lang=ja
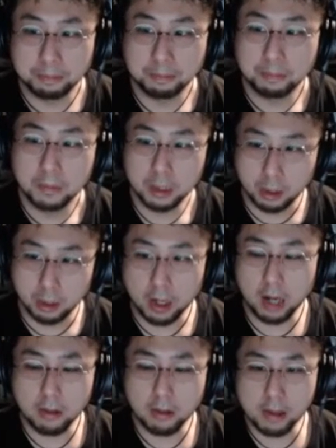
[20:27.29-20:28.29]
そう、
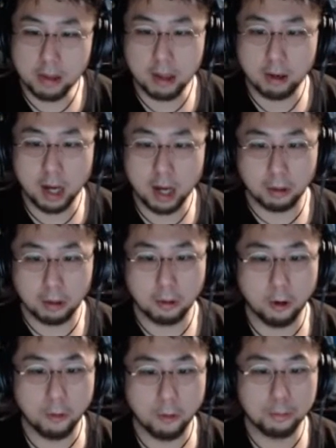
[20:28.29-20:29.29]
カウンセリングが
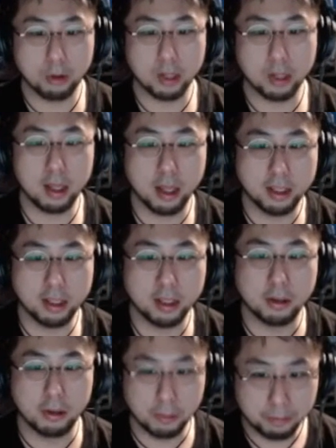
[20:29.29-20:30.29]
根本的に大事なの
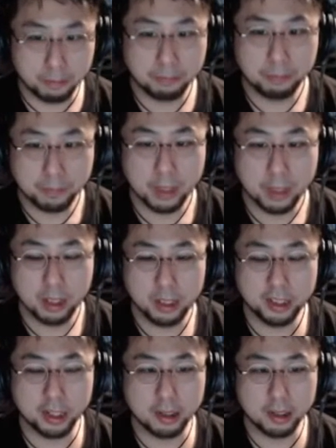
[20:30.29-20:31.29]
よ。医者っ
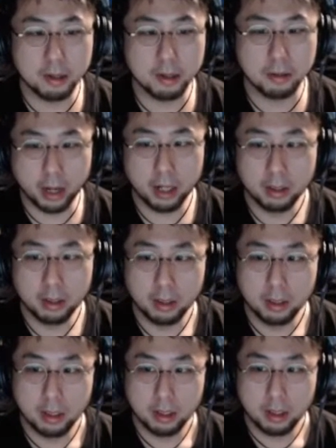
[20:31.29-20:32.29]
ていうのは。
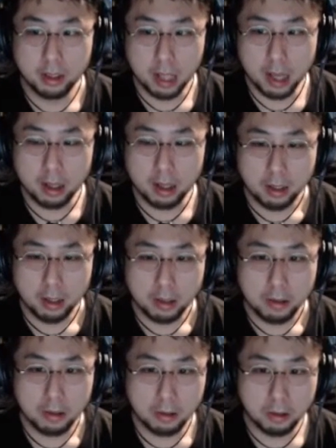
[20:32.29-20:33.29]
で、
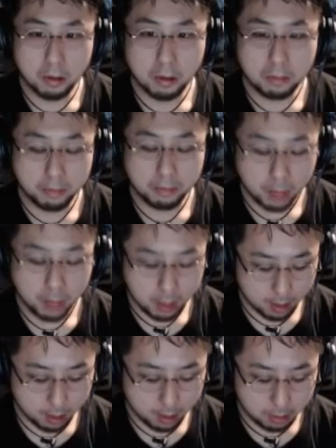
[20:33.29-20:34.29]
その、なんつうんだ
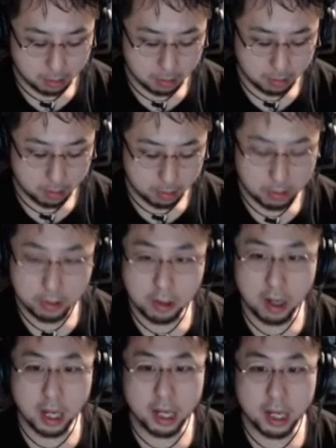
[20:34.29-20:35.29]
ろう。薬
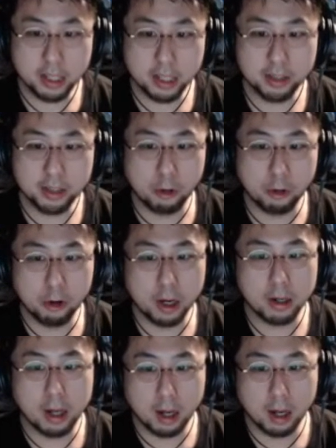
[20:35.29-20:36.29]
が一番儲かるか
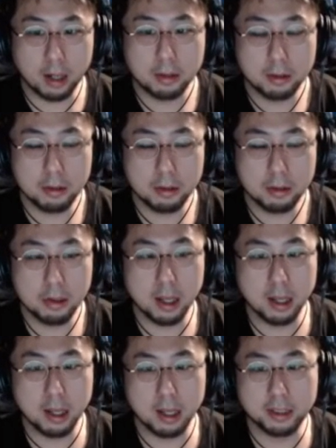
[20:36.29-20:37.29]
ら、薬だけ
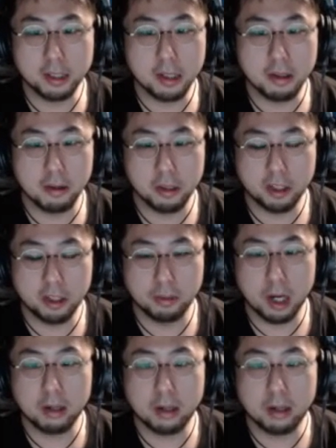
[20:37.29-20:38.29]
出したいっていう医者もあ
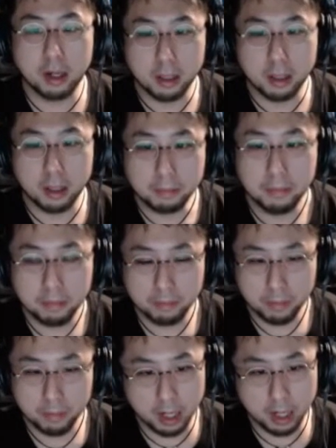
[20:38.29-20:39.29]
るから。だ
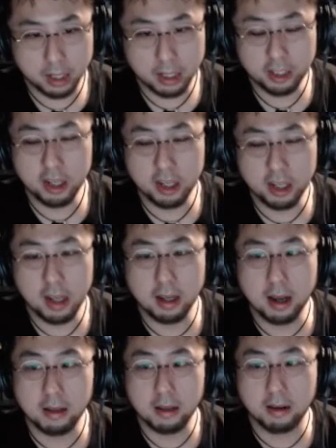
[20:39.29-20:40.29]
から、医者に当たり
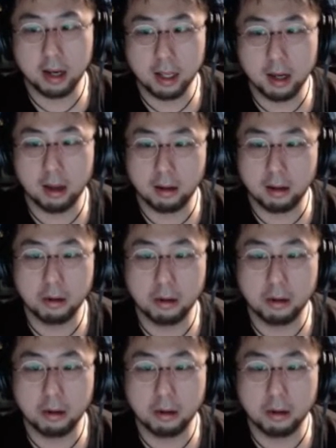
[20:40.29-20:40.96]
外れかなりあるよ。